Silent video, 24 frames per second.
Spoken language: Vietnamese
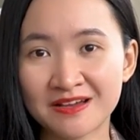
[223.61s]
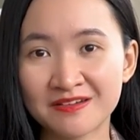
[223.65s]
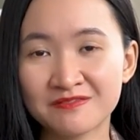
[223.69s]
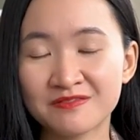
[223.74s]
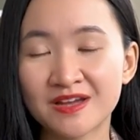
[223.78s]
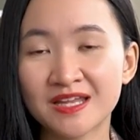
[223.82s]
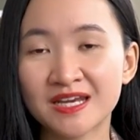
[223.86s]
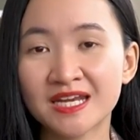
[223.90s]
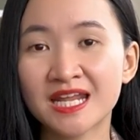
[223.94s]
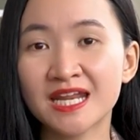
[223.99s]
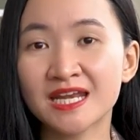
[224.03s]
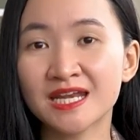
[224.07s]

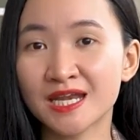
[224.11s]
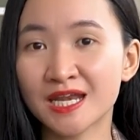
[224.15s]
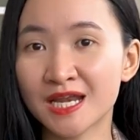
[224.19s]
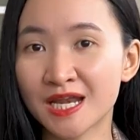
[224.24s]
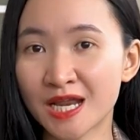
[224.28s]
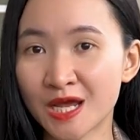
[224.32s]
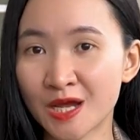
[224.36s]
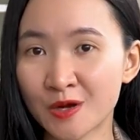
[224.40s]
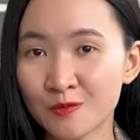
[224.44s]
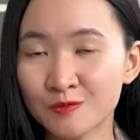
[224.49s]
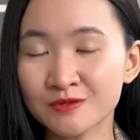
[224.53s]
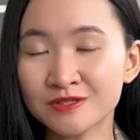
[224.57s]
vậy
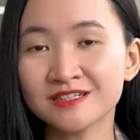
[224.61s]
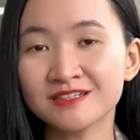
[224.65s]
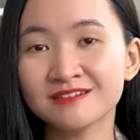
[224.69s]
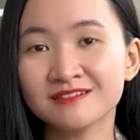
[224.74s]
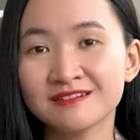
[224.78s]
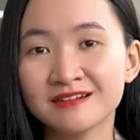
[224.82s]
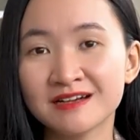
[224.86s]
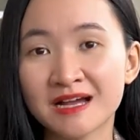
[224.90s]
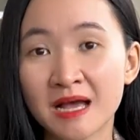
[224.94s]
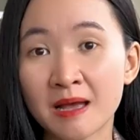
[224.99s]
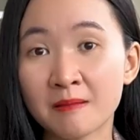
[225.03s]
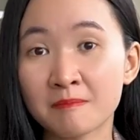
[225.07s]
nên nếu
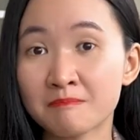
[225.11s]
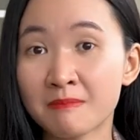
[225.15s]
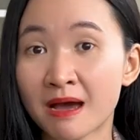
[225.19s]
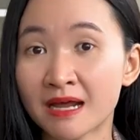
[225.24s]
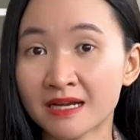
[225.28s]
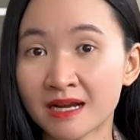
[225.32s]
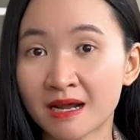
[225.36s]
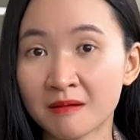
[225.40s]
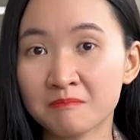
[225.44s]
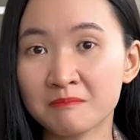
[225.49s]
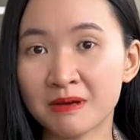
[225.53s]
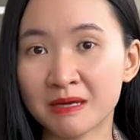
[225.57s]
như
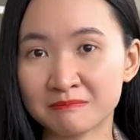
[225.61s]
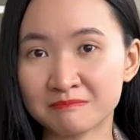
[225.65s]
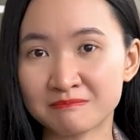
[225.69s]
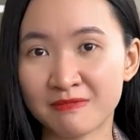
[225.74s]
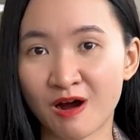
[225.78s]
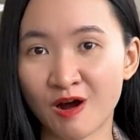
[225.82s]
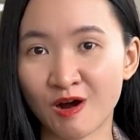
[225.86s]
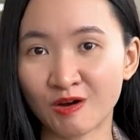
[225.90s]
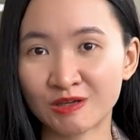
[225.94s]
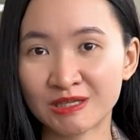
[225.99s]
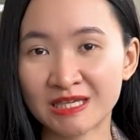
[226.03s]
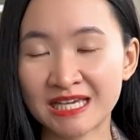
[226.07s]
bạn đang mệt
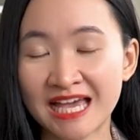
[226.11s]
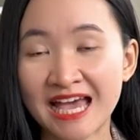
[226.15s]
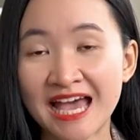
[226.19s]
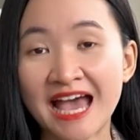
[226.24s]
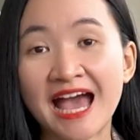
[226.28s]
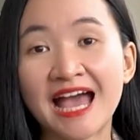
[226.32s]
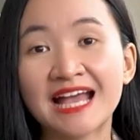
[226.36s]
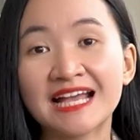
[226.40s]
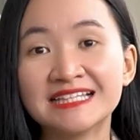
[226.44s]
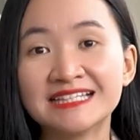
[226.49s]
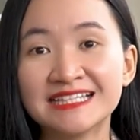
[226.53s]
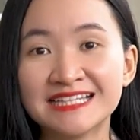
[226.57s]
mỏi
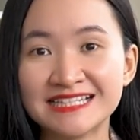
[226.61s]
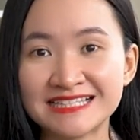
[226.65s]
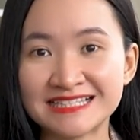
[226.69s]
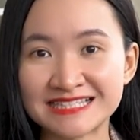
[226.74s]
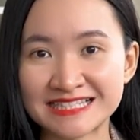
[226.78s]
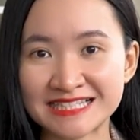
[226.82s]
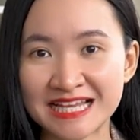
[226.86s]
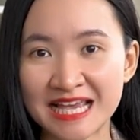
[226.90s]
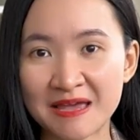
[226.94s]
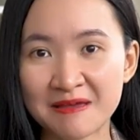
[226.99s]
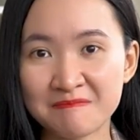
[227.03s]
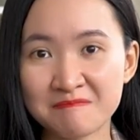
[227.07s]
hãy nhìn
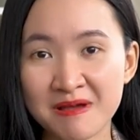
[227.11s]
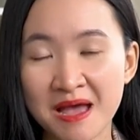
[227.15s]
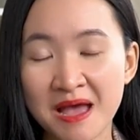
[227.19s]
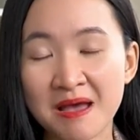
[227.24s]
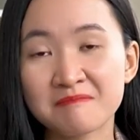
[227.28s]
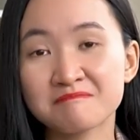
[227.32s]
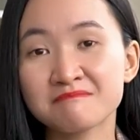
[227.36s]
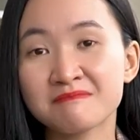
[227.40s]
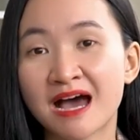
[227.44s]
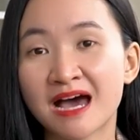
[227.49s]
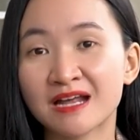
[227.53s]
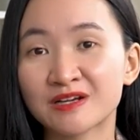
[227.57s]
xem
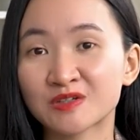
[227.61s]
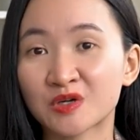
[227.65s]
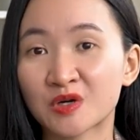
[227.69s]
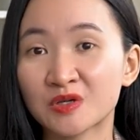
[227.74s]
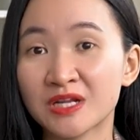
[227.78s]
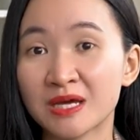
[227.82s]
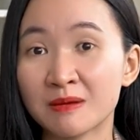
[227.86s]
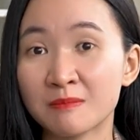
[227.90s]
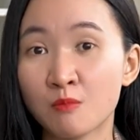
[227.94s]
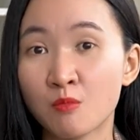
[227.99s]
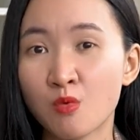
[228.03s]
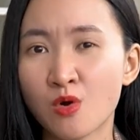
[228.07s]
bạn có
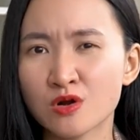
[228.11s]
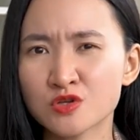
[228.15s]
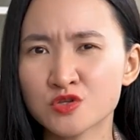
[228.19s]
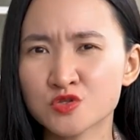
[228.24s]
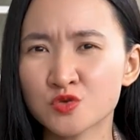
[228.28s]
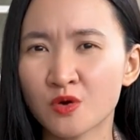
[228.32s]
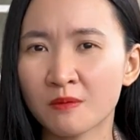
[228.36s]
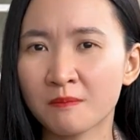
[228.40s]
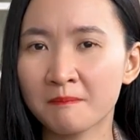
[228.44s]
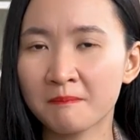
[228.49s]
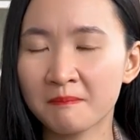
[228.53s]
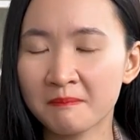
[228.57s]
thể buông
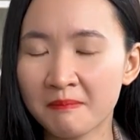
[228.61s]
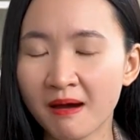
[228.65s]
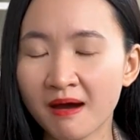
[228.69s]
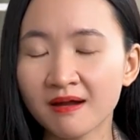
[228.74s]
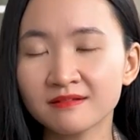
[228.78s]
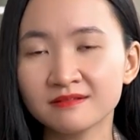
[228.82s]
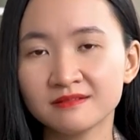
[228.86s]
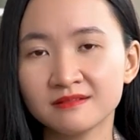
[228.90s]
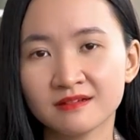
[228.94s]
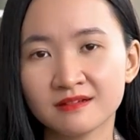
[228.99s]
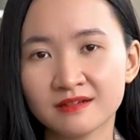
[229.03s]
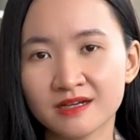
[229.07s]
xuống
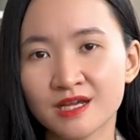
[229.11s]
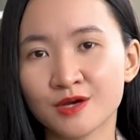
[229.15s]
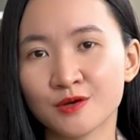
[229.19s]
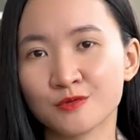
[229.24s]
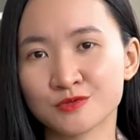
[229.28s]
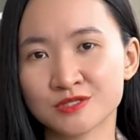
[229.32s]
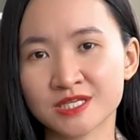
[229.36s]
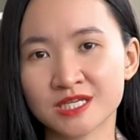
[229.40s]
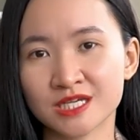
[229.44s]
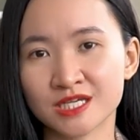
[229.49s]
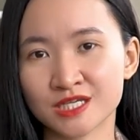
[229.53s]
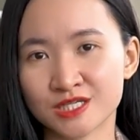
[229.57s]
bớt những
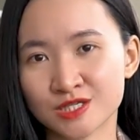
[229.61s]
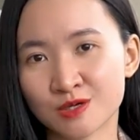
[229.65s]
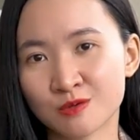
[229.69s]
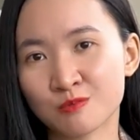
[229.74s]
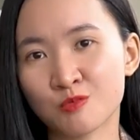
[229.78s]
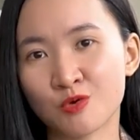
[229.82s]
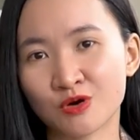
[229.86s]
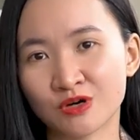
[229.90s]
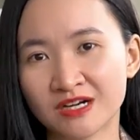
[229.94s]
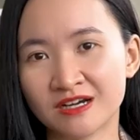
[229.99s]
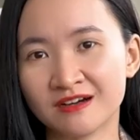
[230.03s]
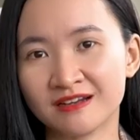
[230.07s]
điều gì trong
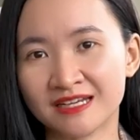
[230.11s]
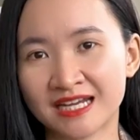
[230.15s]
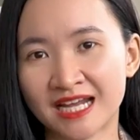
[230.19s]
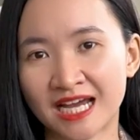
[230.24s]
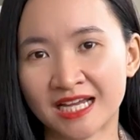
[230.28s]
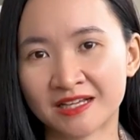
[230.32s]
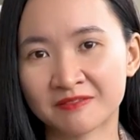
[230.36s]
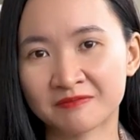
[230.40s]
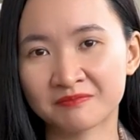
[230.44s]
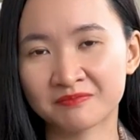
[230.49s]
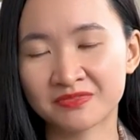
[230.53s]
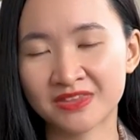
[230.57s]
cuộc đời
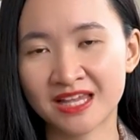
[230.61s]
này